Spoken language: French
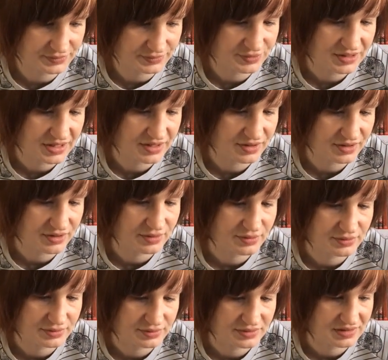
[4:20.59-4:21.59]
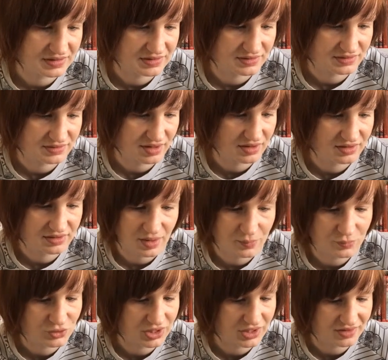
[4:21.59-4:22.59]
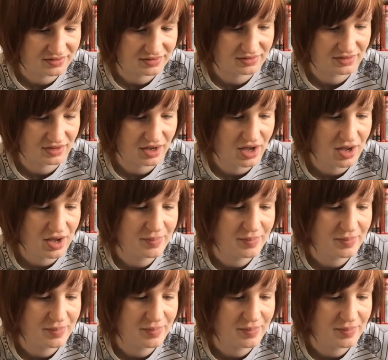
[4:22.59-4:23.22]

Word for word: on a euh, des scènes d'amour etc.